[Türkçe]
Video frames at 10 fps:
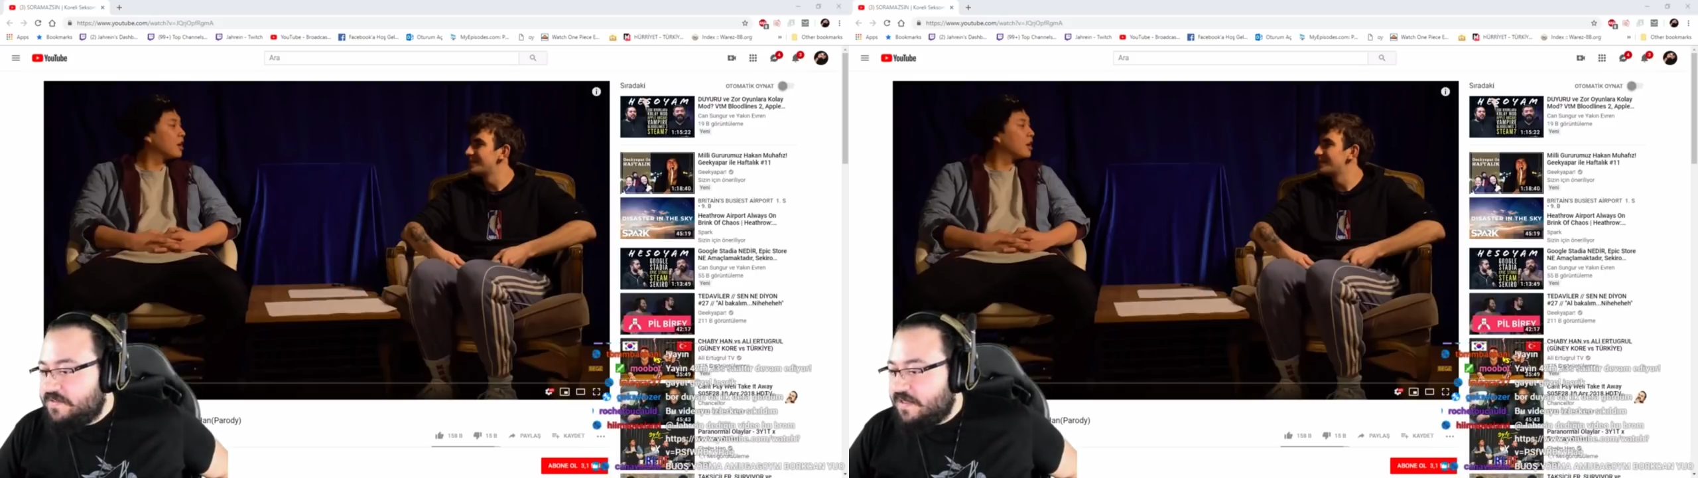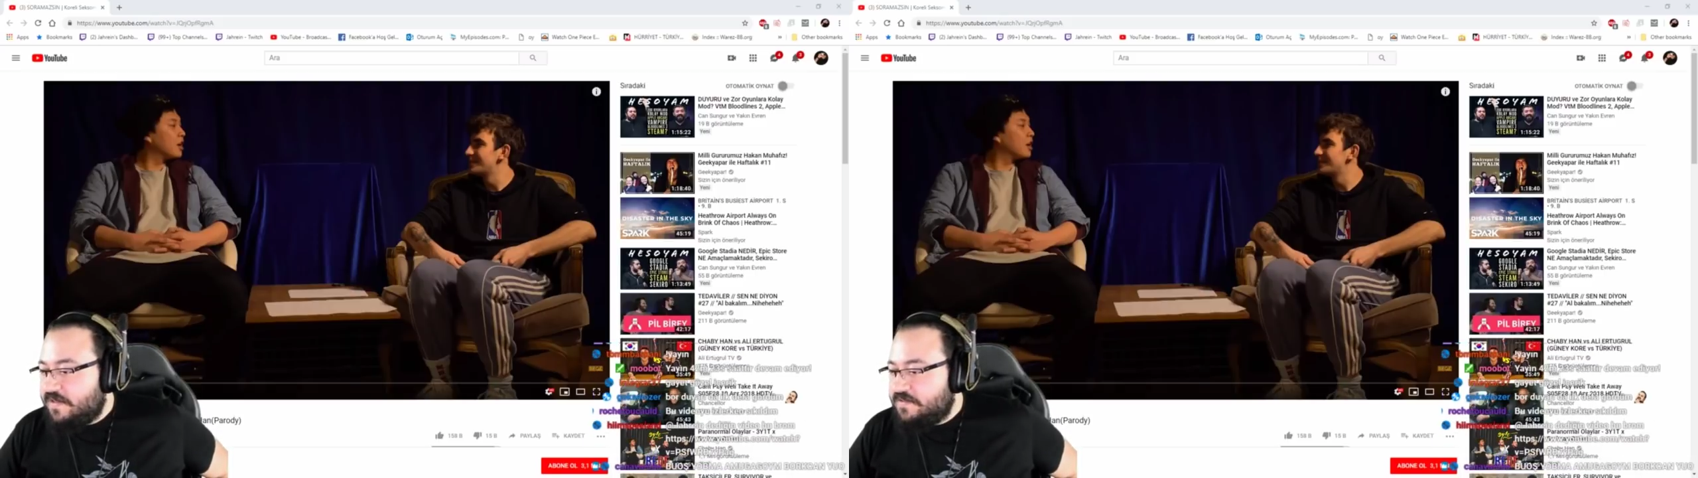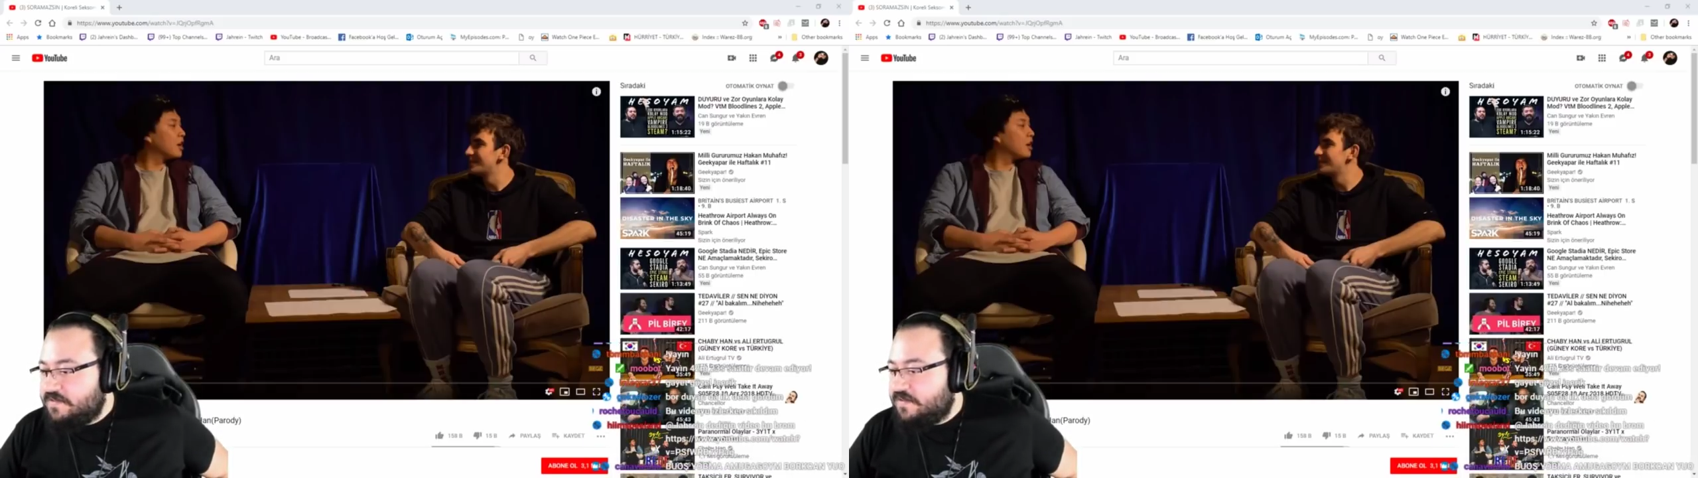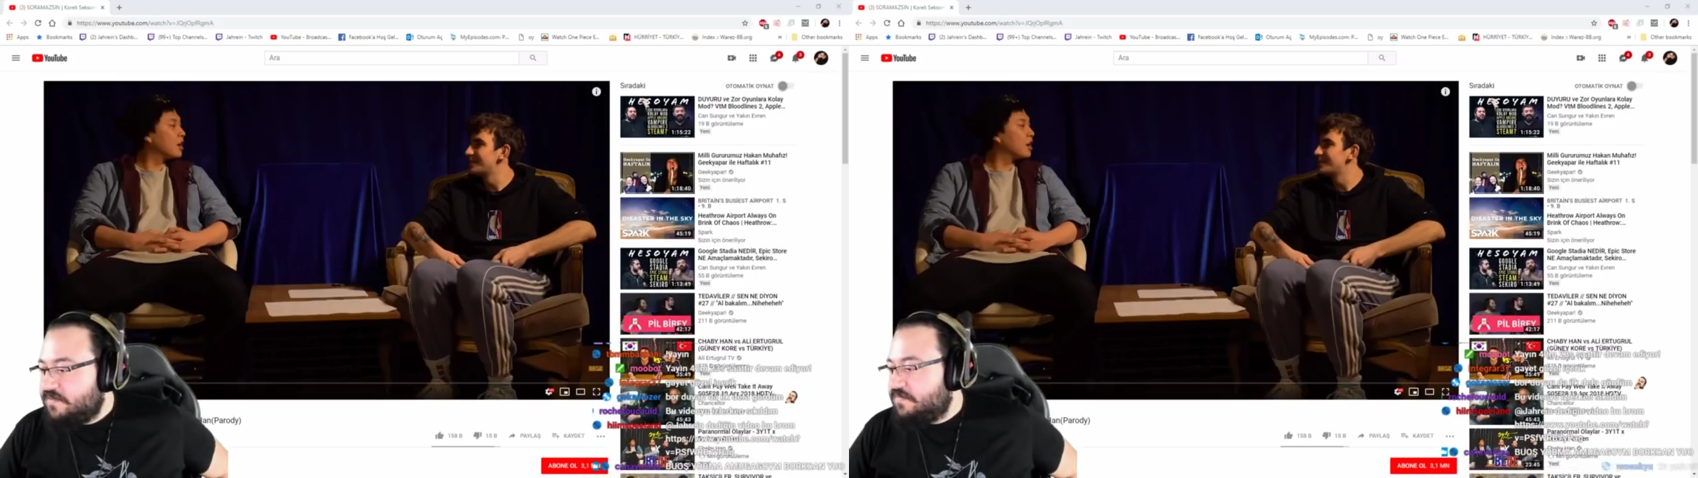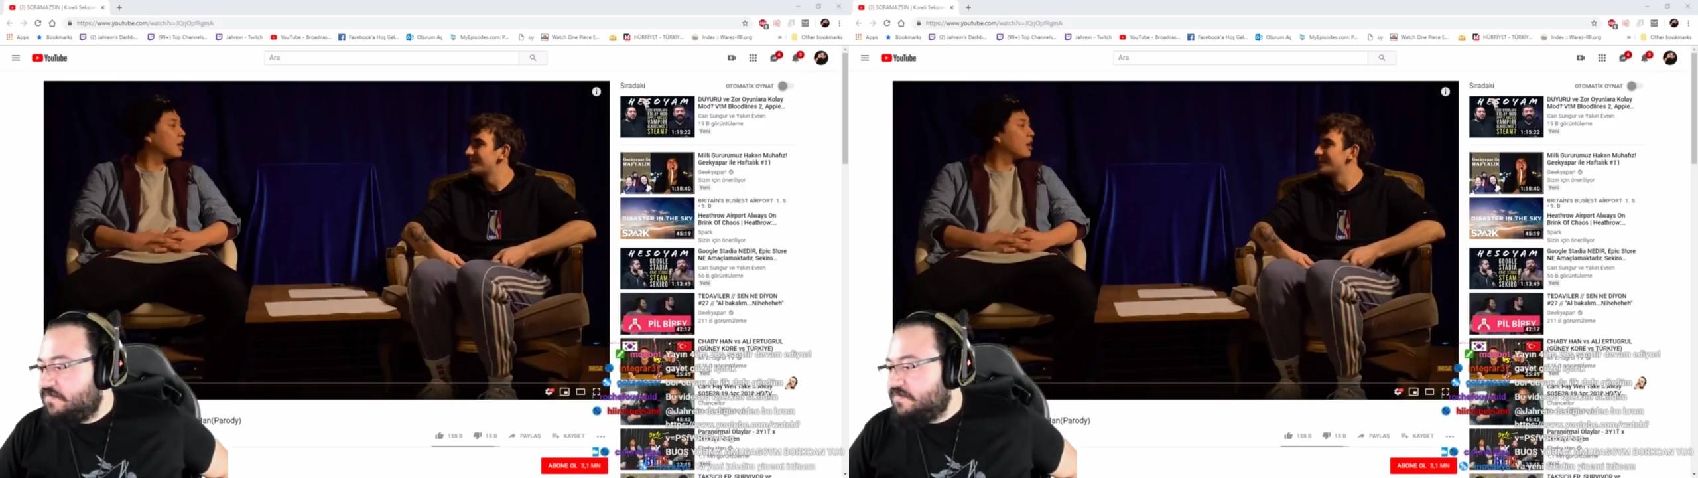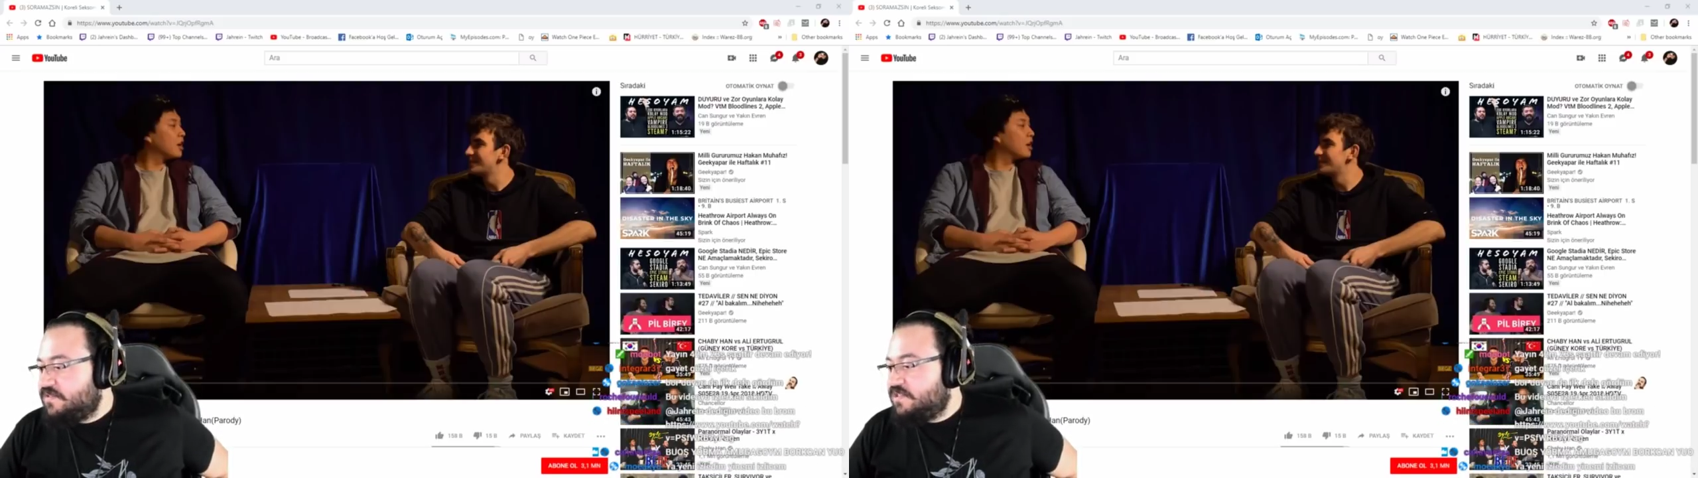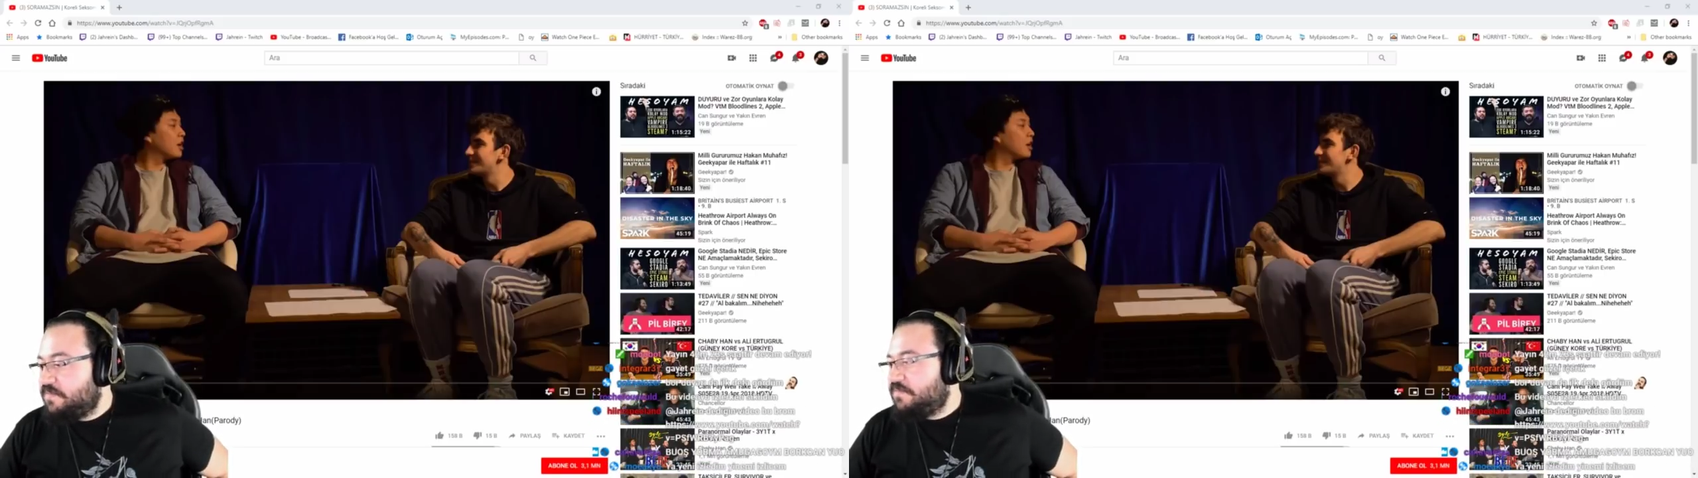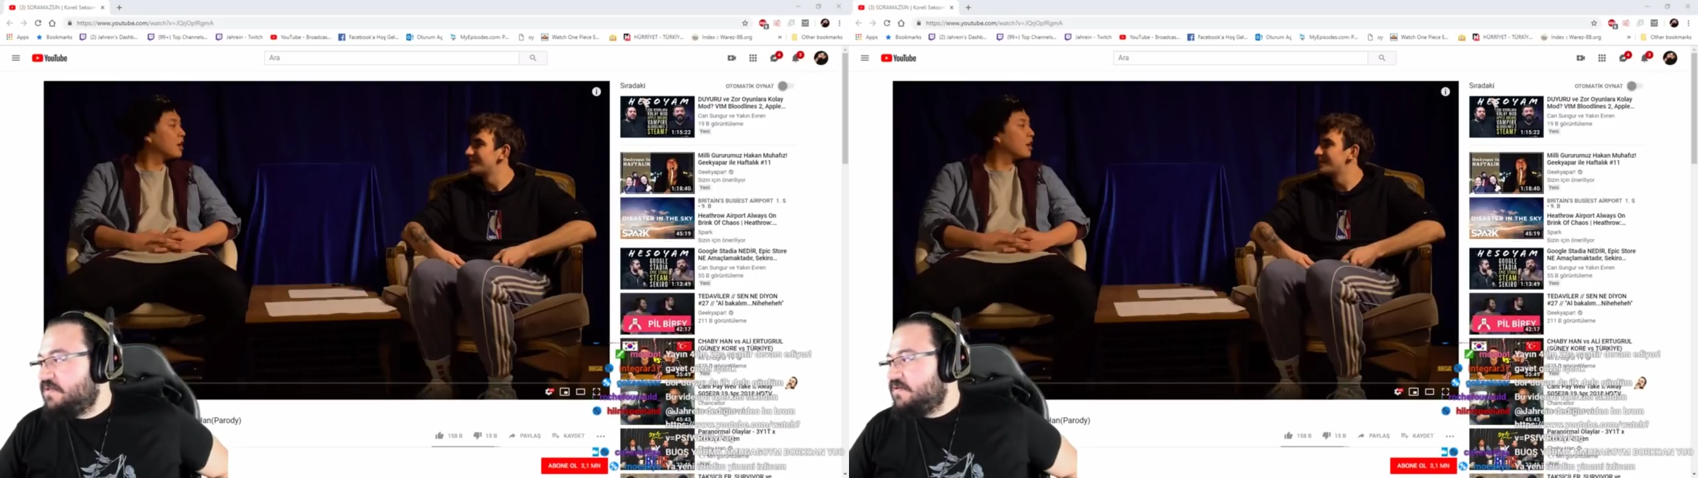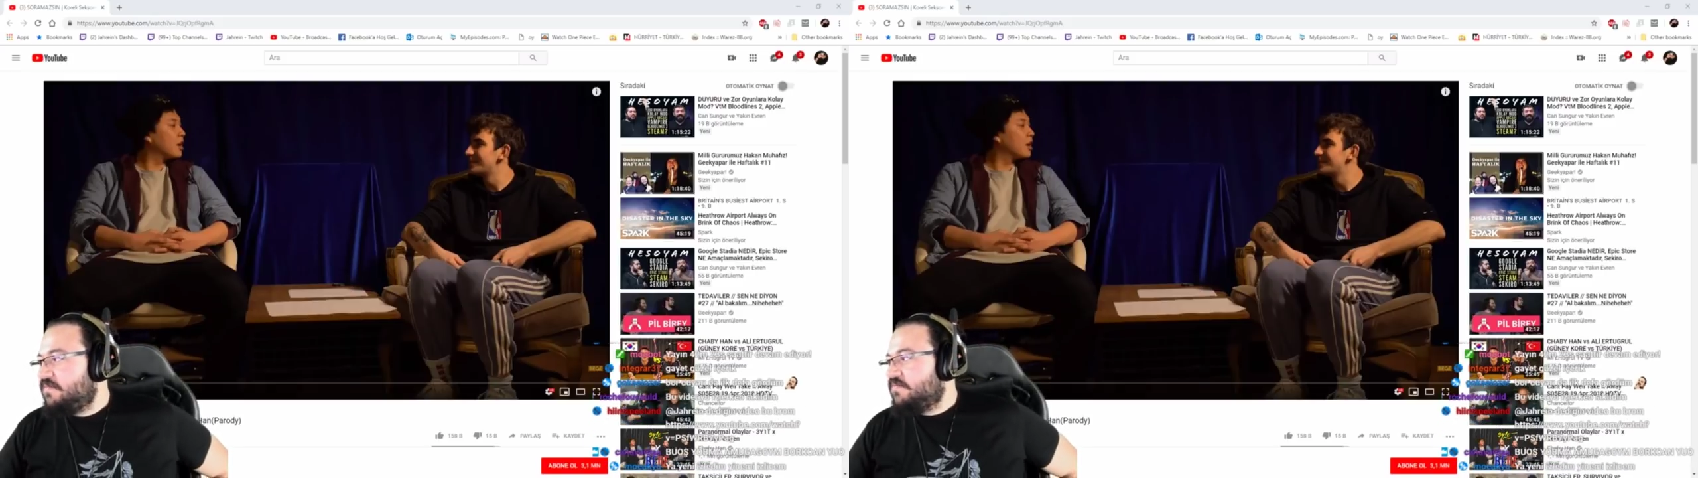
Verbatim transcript: tanesi Sırp'tı.